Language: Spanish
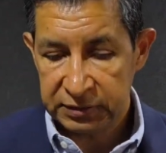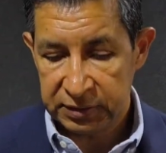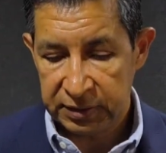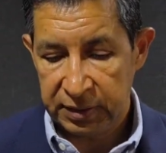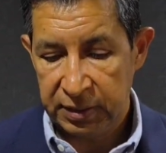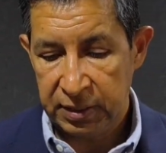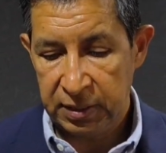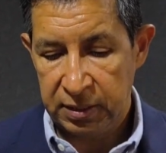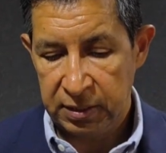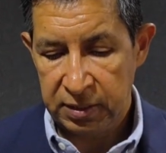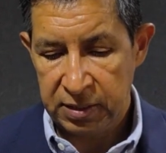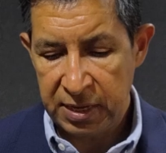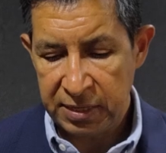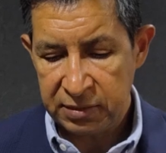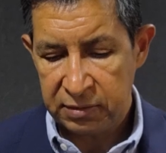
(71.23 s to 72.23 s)
es,
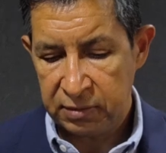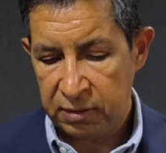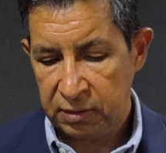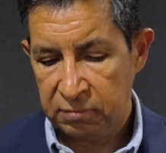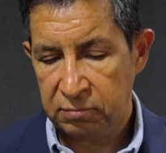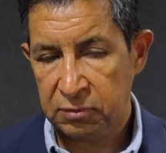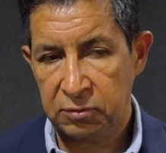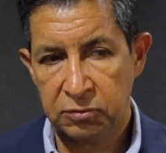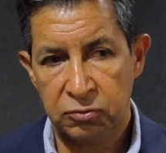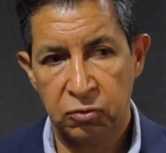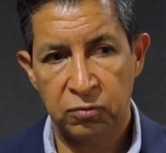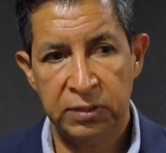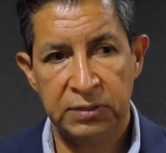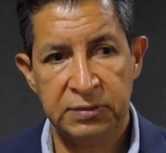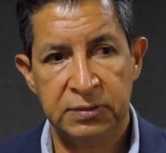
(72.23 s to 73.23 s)
y hay eh,
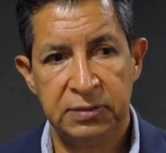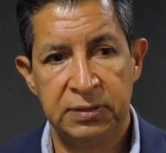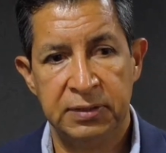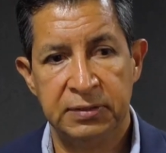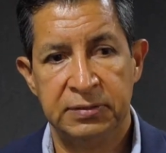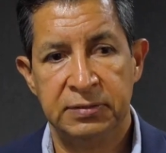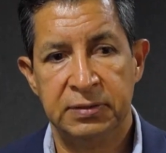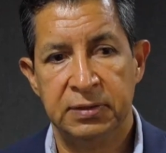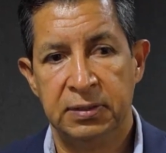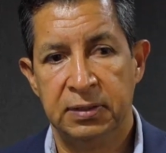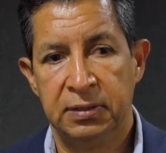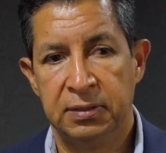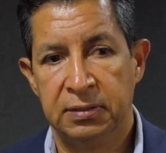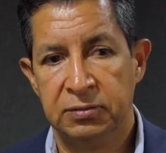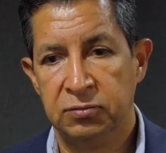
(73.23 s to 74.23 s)
zonas este,
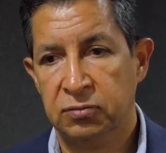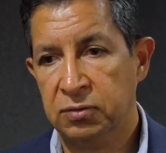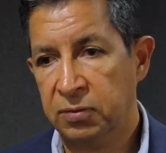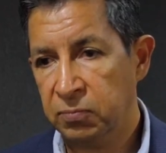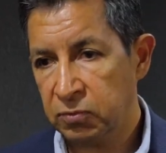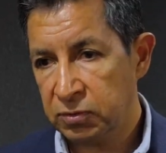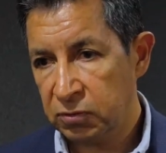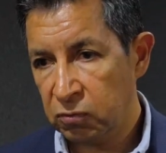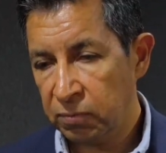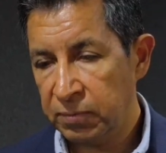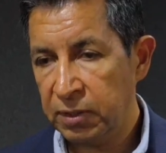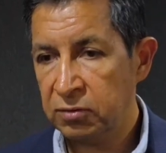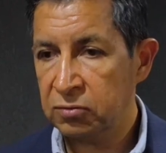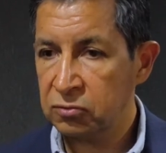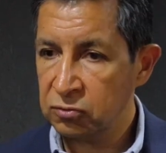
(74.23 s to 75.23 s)
que son de
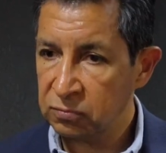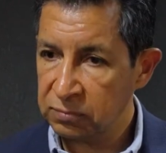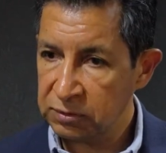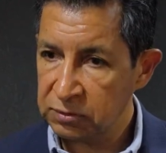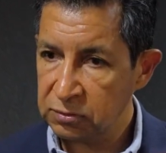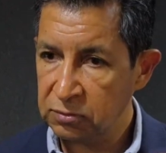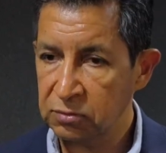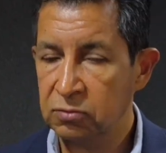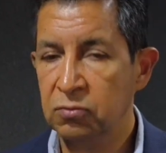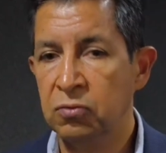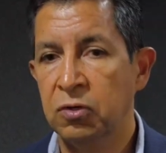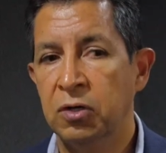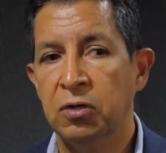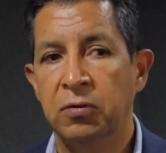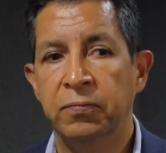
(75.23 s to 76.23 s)
amortiguamiento, son más
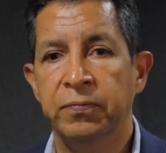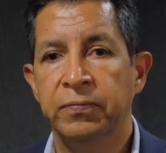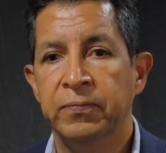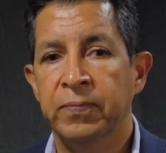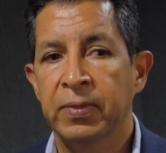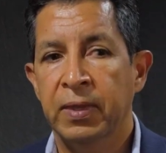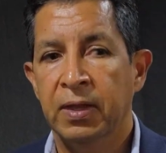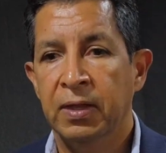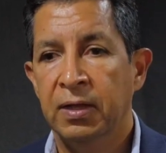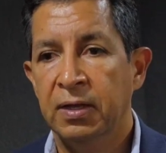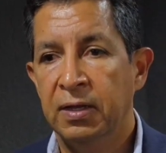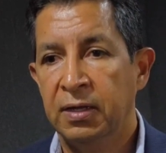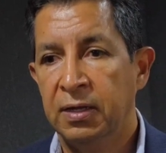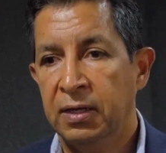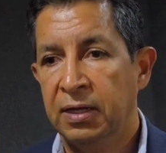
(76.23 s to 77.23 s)
núcleo.
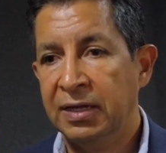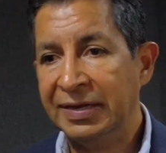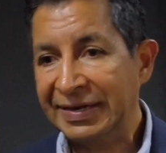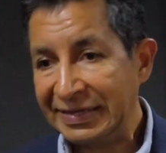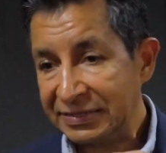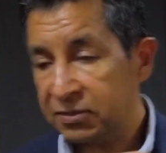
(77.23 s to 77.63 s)
Eh, en